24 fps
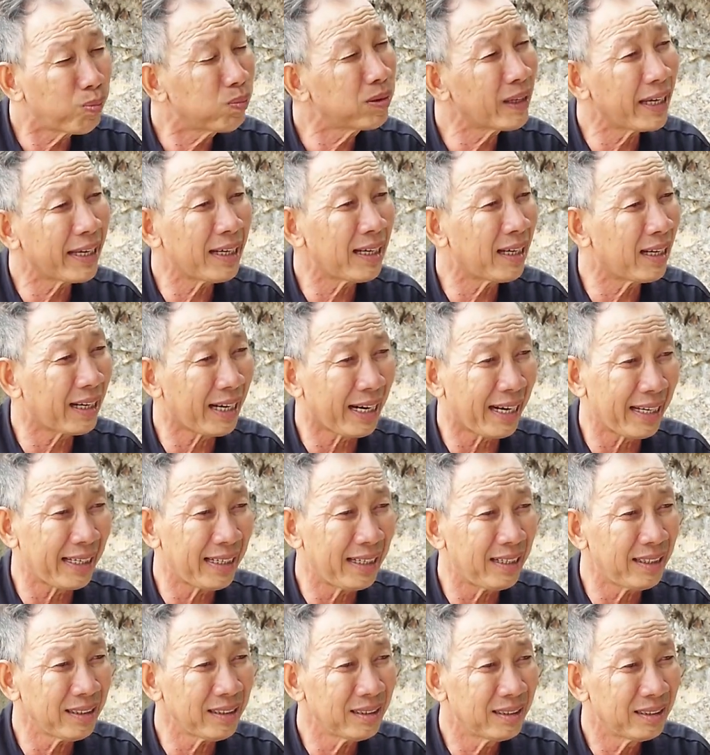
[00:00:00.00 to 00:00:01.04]
không nghe lời
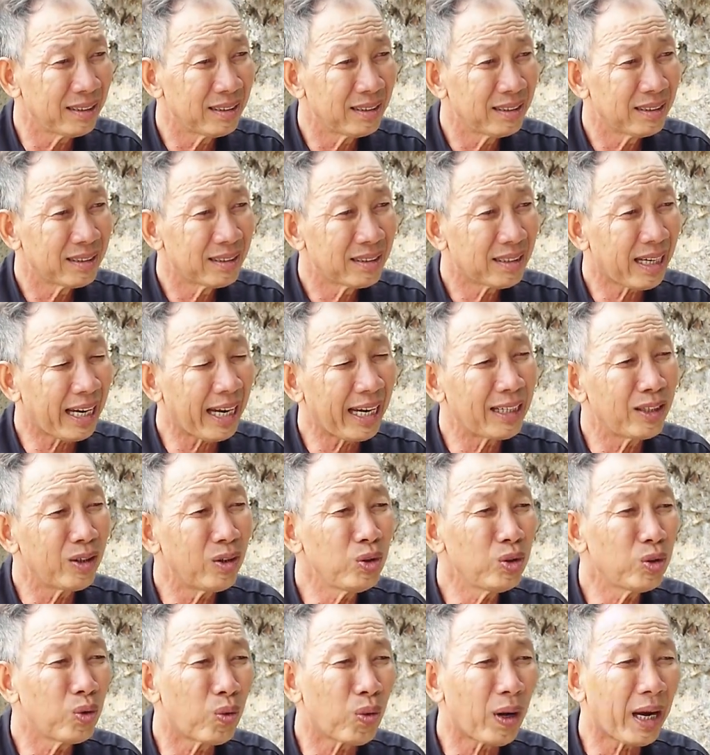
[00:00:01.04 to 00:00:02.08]
ai hết ai
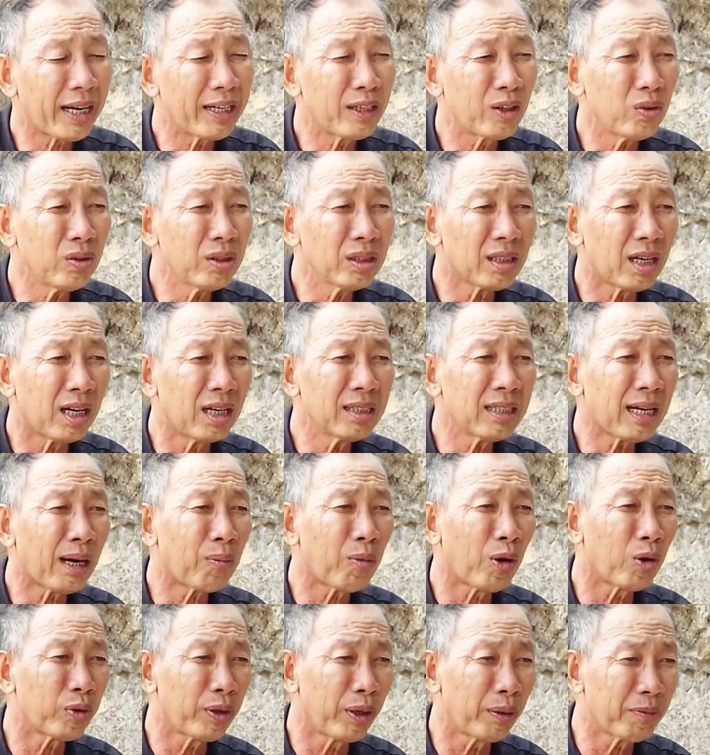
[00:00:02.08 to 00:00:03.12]
nói dù ai nói cỡ
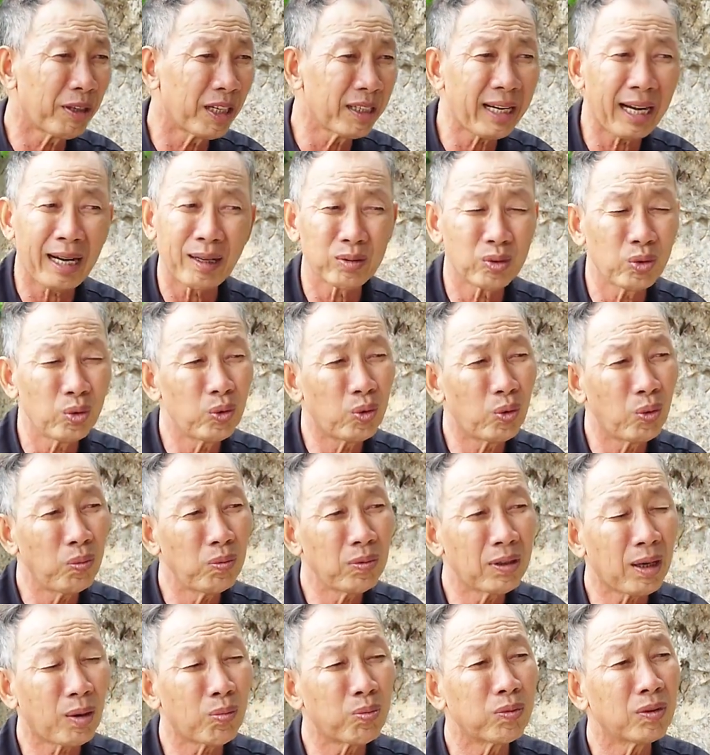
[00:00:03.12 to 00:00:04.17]
nào màu nhiệm cỡ nào tôi
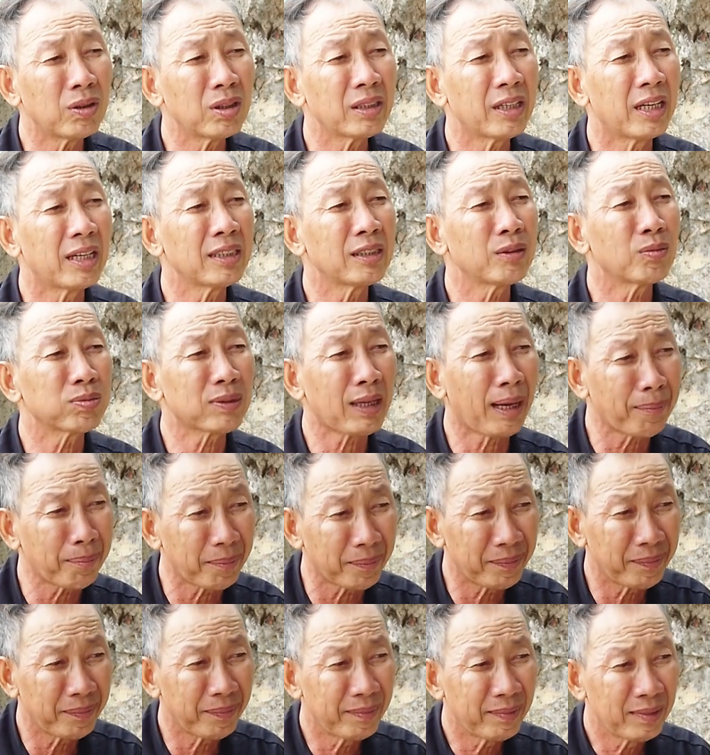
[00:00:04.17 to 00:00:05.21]
cũng không có để trong
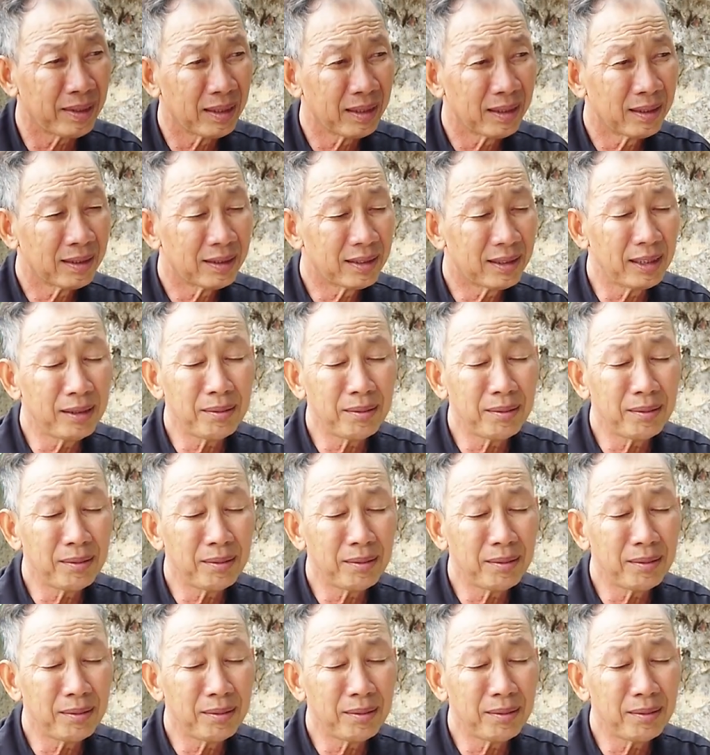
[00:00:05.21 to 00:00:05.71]
tâm yeah.